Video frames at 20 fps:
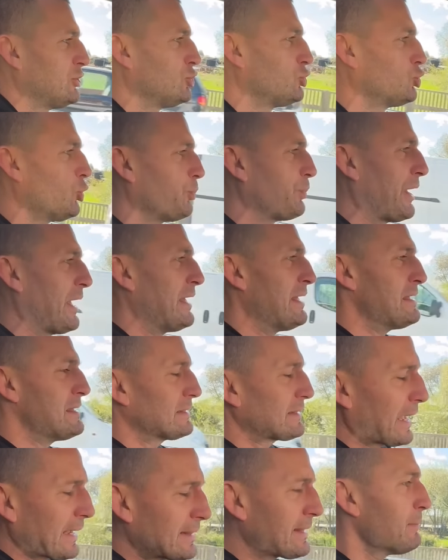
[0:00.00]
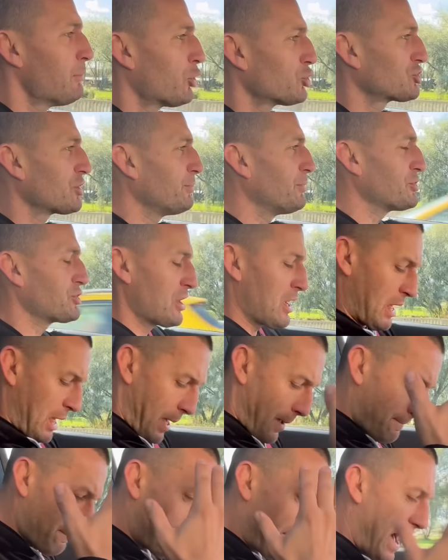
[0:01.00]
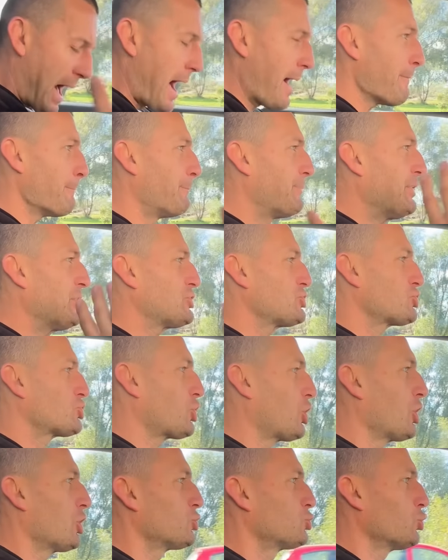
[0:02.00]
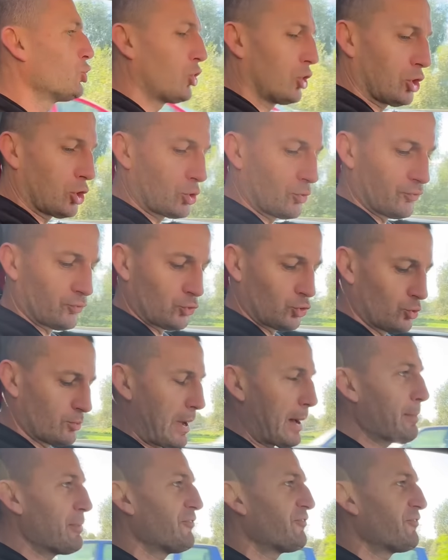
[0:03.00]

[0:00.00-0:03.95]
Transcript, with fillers: dupie, tak nie może być, ma być trochę tu kolorów, tu mamy